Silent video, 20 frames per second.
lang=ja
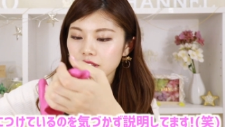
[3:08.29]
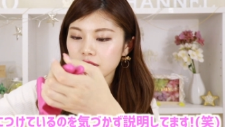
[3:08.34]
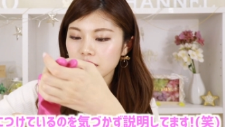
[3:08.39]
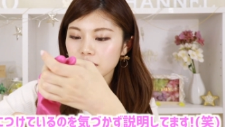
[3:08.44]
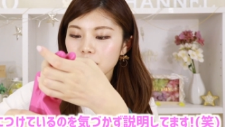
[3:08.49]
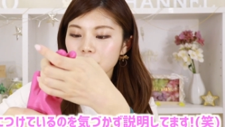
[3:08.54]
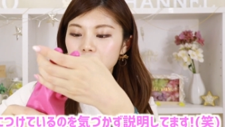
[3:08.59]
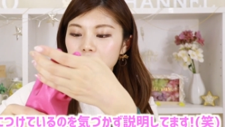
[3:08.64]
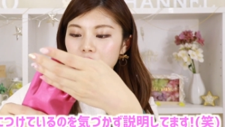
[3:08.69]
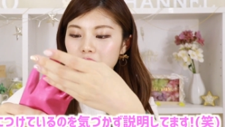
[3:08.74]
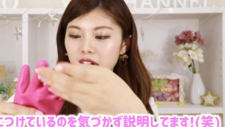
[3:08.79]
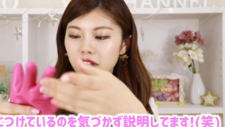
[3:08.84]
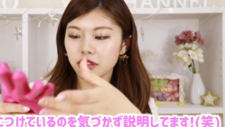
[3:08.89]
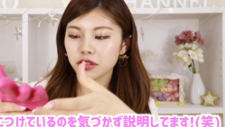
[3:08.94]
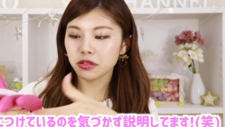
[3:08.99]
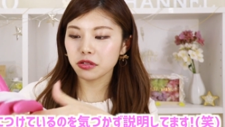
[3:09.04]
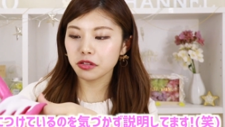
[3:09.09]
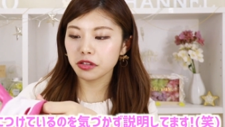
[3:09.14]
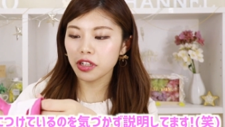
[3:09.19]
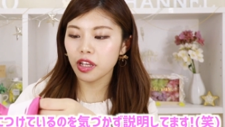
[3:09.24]
そうやな
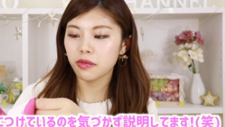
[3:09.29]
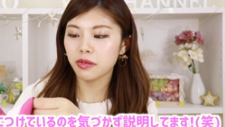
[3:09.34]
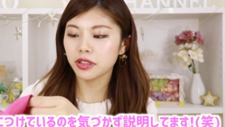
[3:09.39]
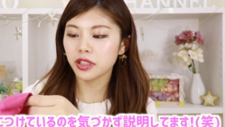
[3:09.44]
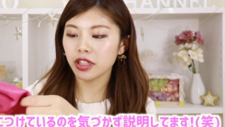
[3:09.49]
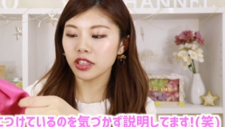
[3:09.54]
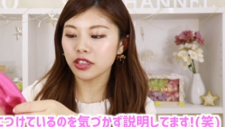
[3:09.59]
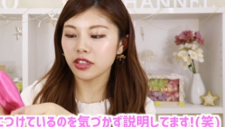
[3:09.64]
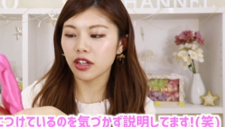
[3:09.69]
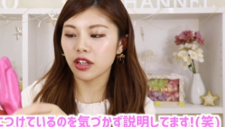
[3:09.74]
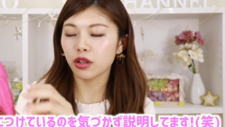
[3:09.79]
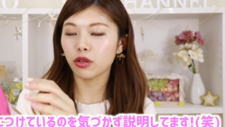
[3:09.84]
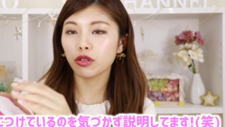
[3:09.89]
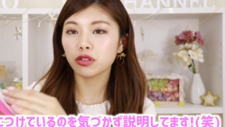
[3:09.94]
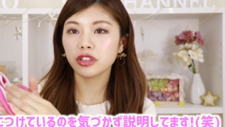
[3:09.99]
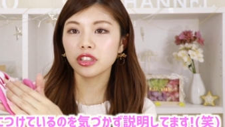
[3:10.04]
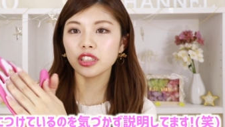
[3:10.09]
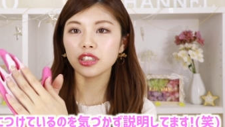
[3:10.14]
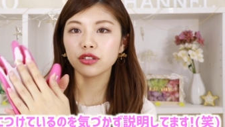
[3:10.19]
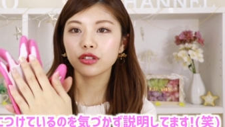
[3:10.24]
そういえば確かに
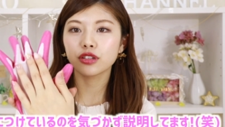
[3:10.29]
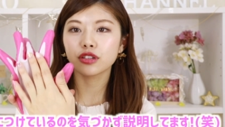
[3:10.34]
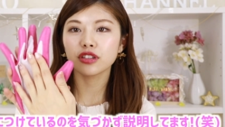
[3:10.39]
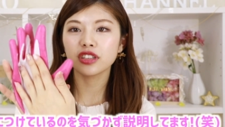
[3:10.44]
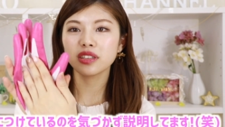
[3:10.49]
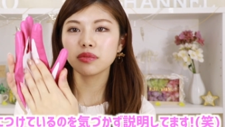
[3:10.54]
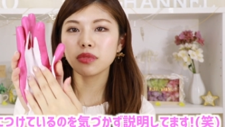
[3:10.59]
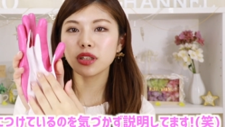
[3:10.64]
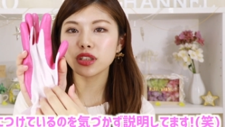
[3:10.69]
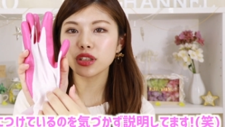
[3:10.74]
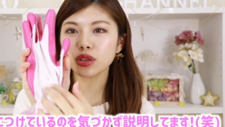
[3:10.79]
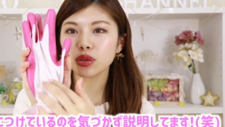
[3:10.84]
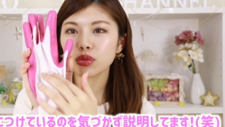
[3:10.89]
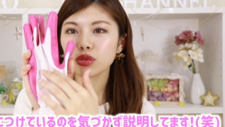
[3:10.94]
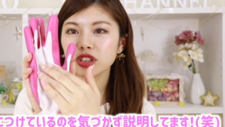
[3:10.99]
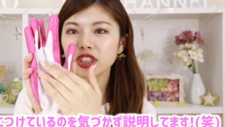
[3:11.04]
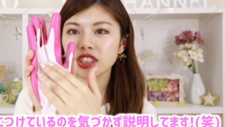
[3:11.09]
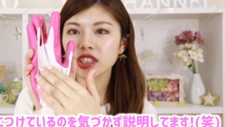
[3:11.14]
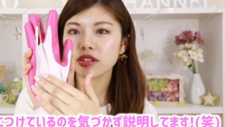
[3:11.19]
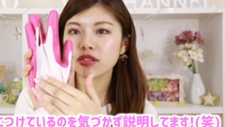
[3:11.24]
こっち普通に水
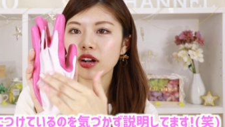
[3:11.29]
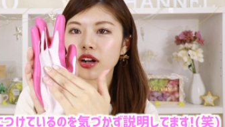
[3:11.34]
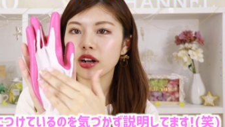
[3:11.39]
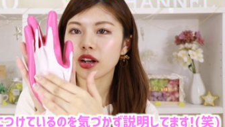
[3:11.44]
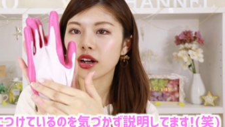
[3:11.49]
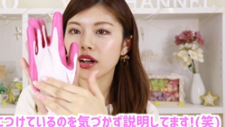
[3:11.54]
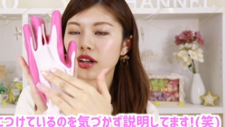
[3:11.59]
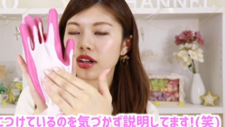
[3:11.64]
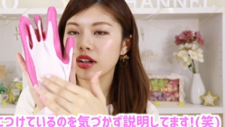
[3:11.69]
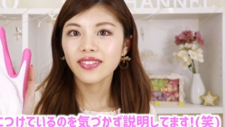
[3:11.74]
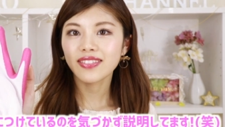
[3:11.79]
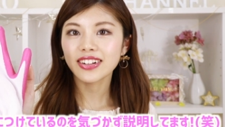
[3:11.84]
通しちゃうから